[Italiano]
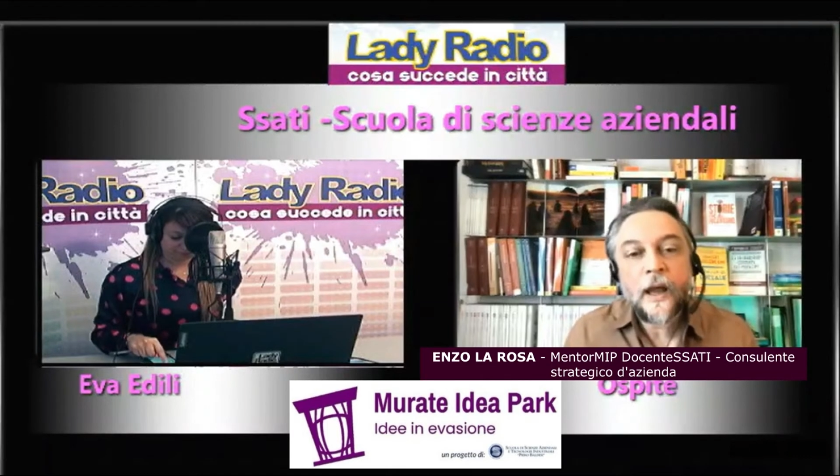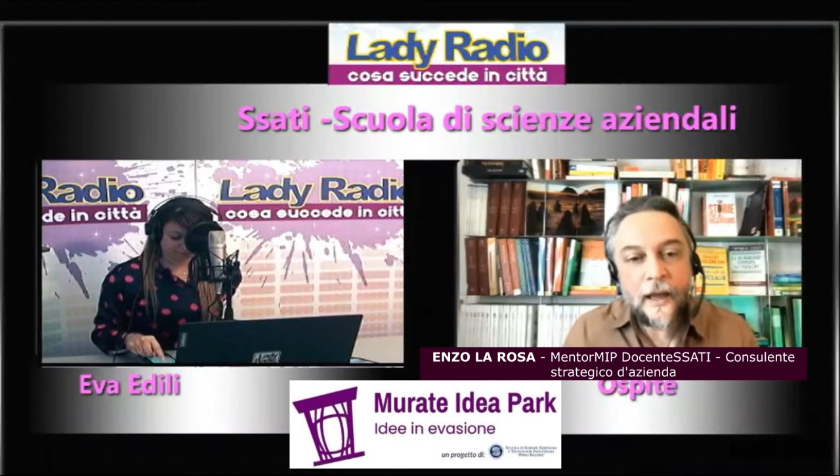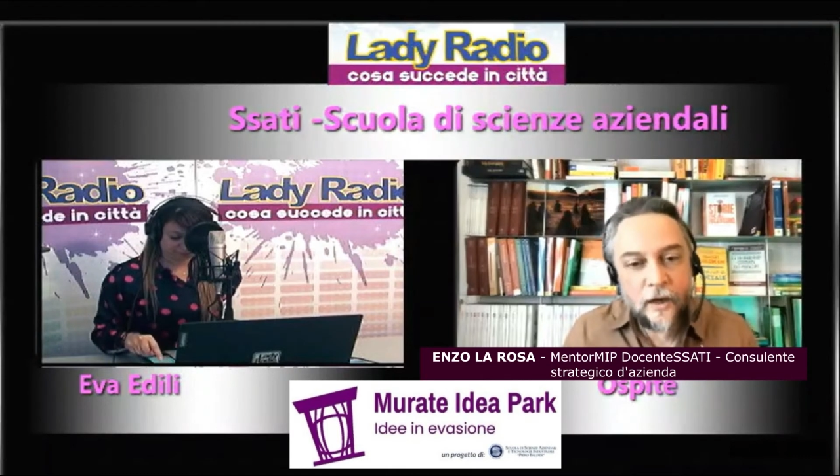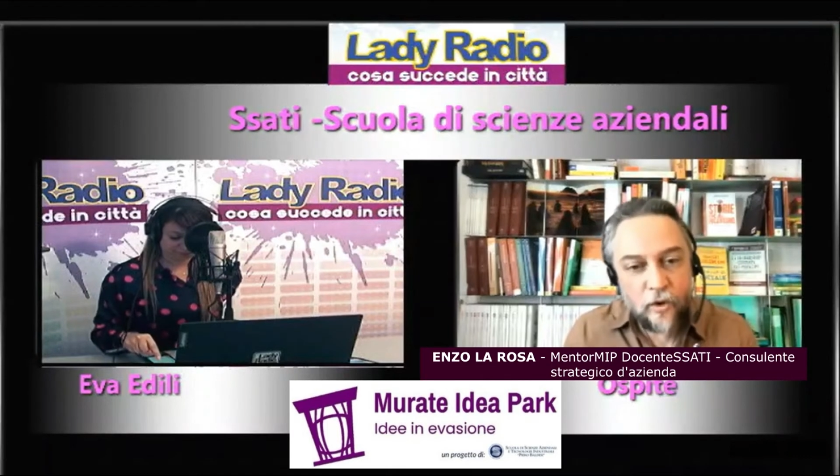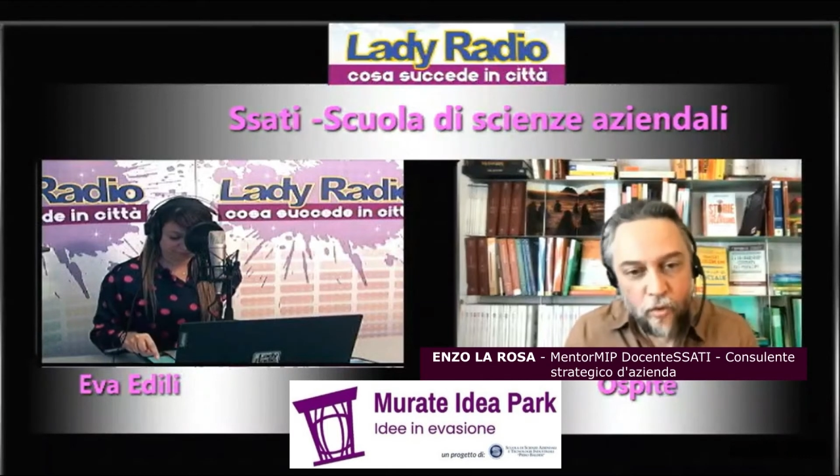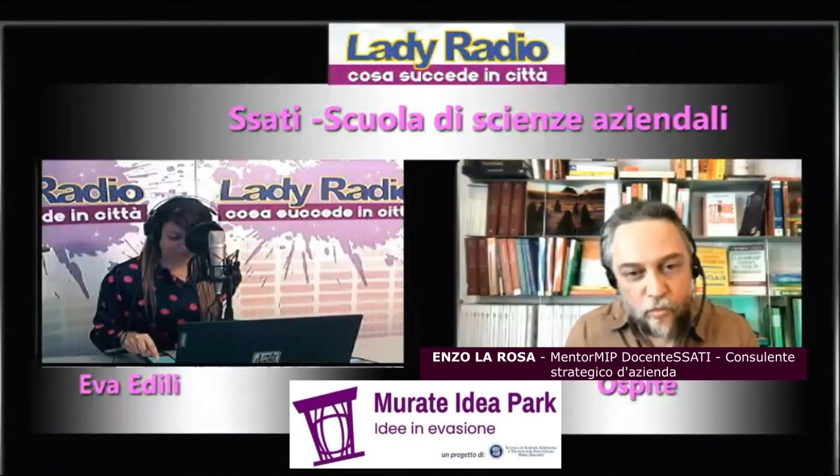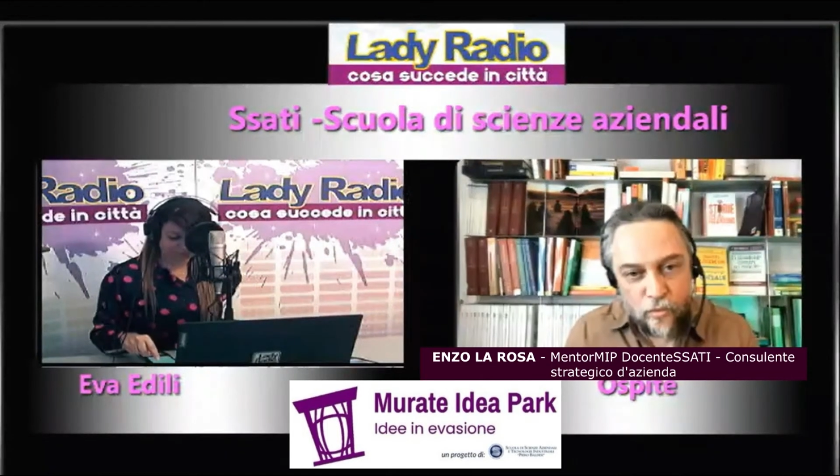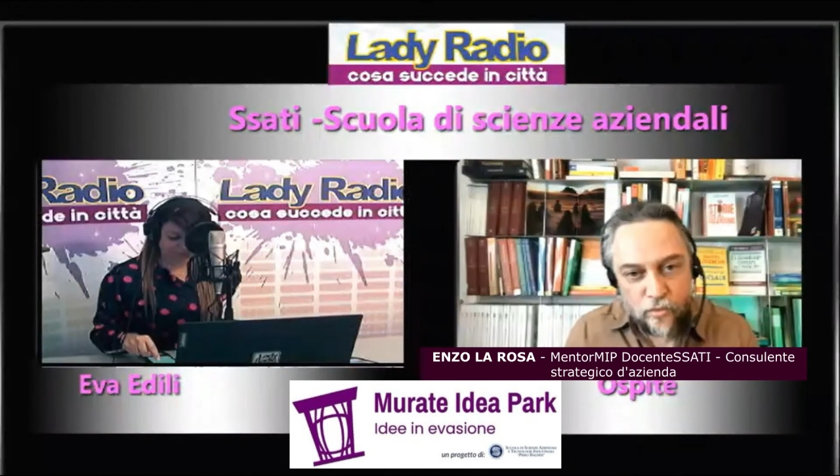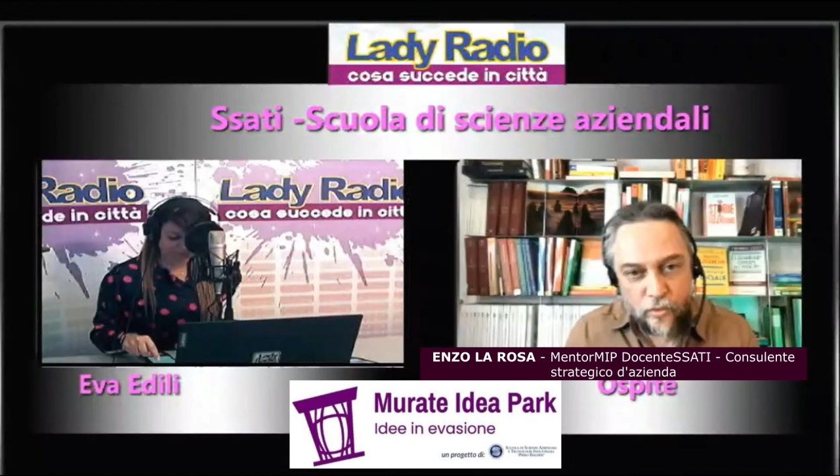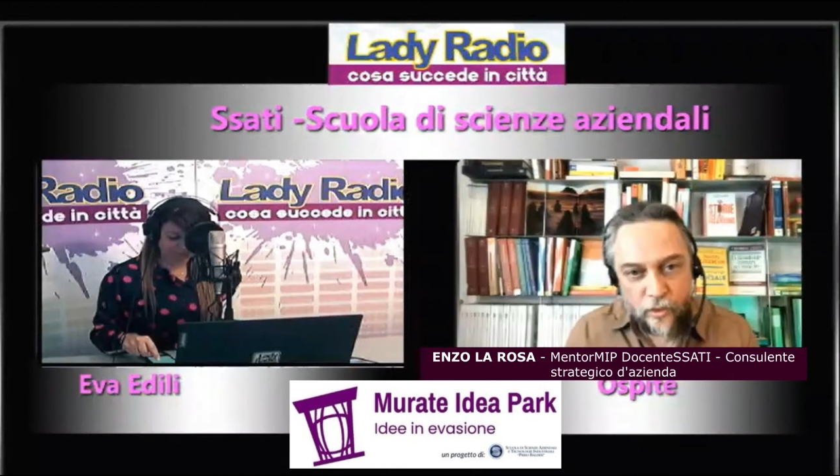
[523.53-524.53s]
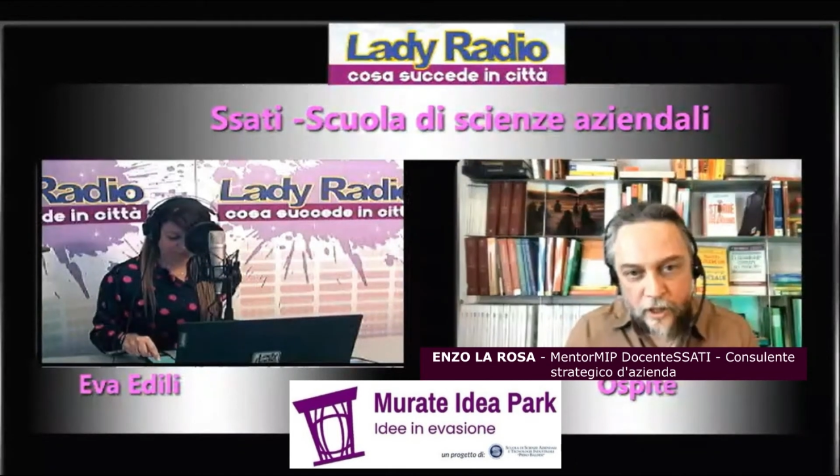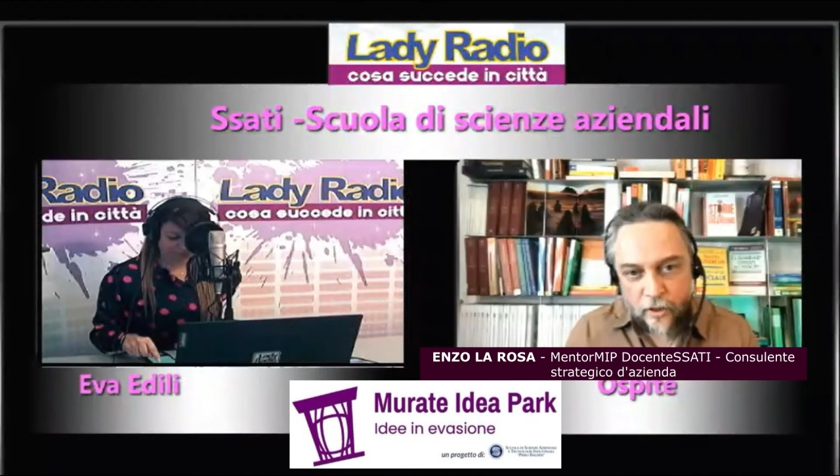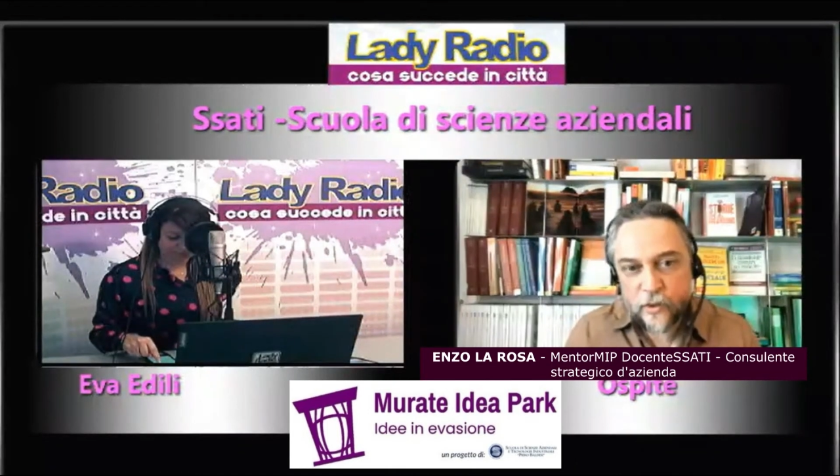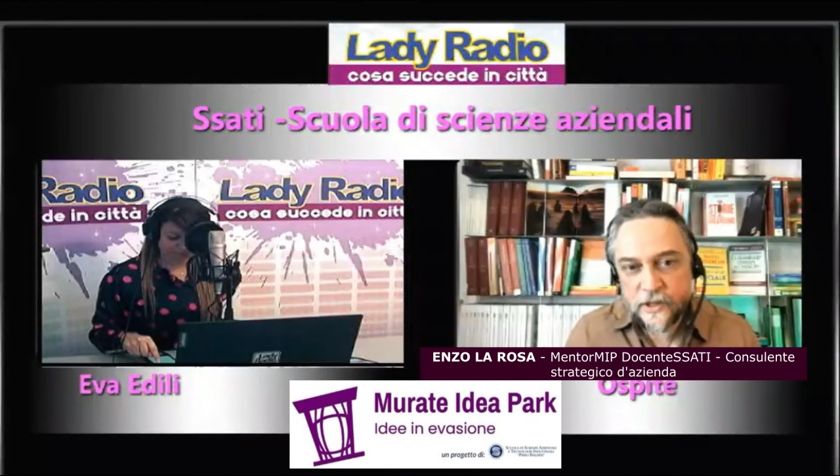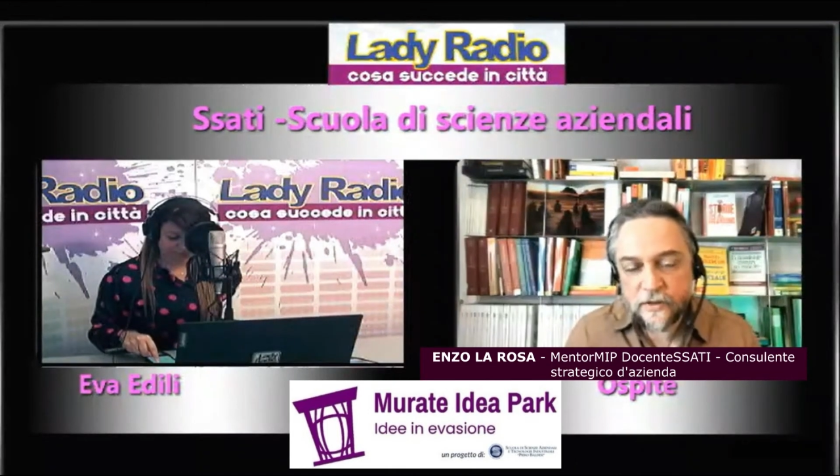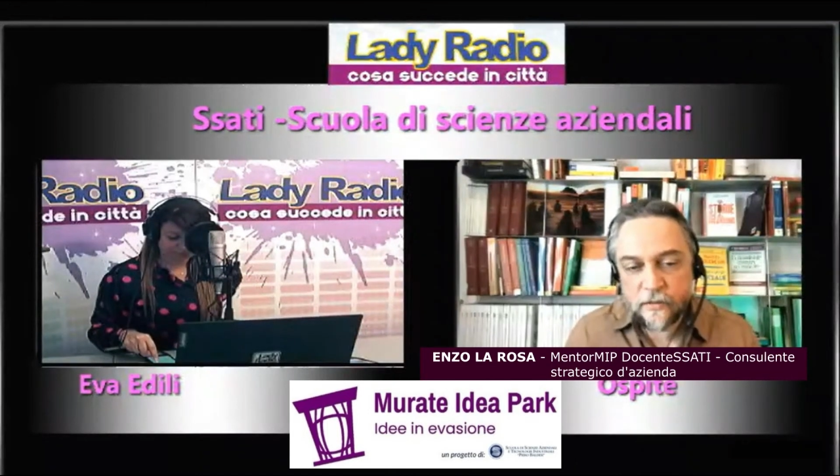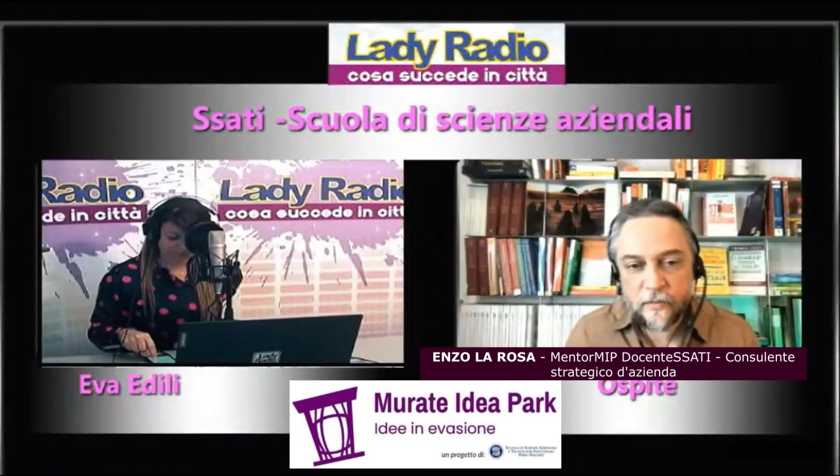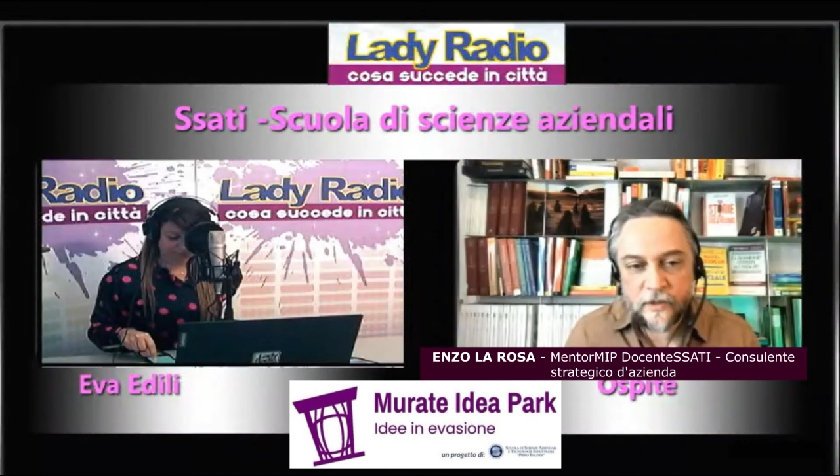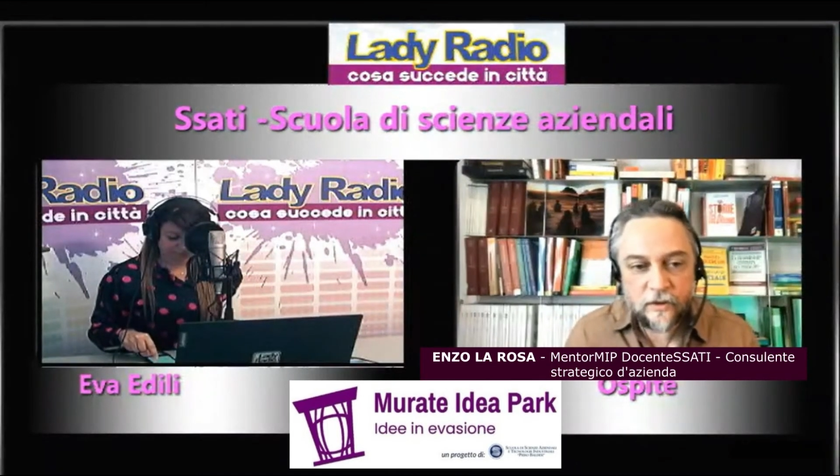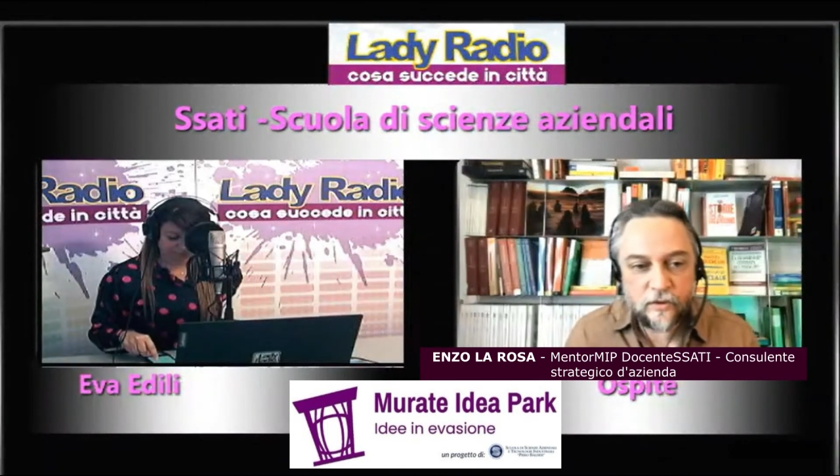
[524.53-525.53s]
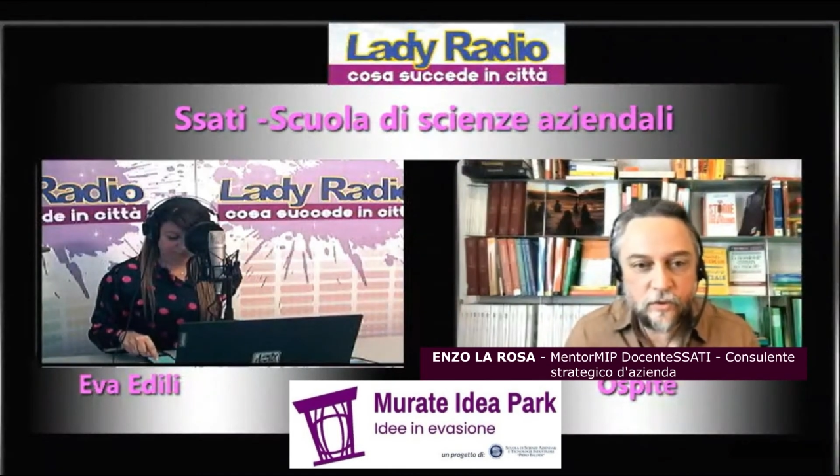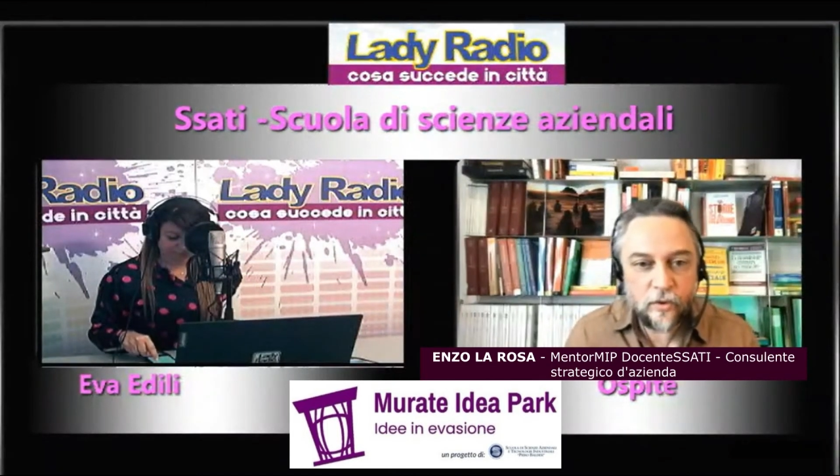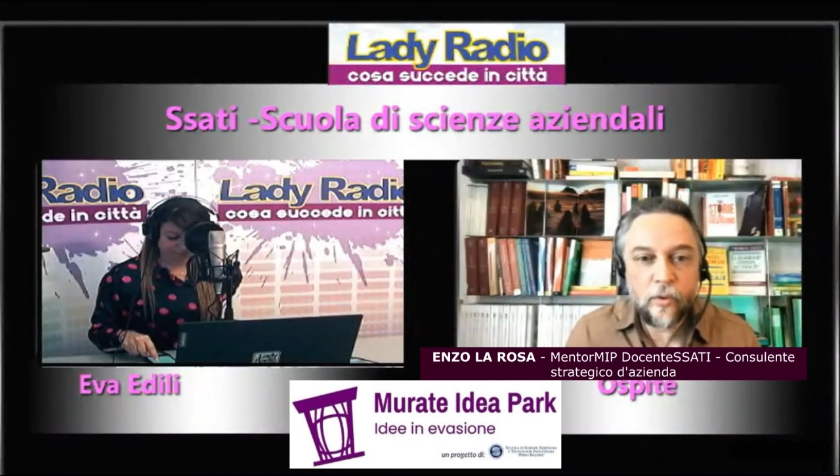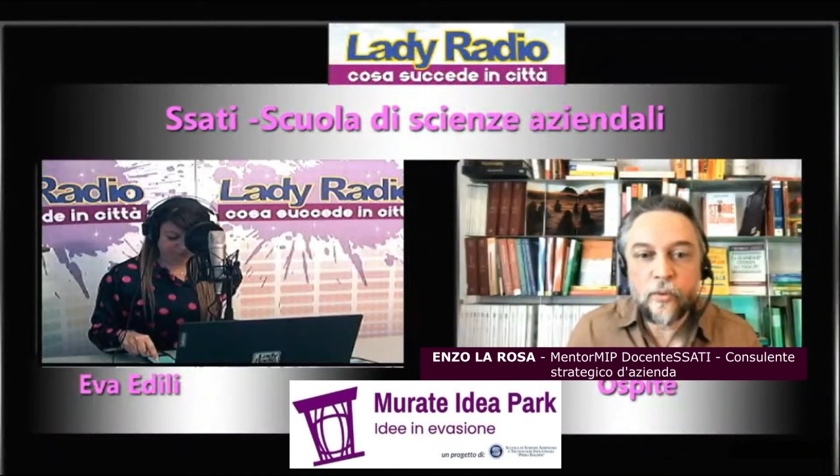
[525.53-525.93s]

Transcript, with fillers: è comunque in questo momento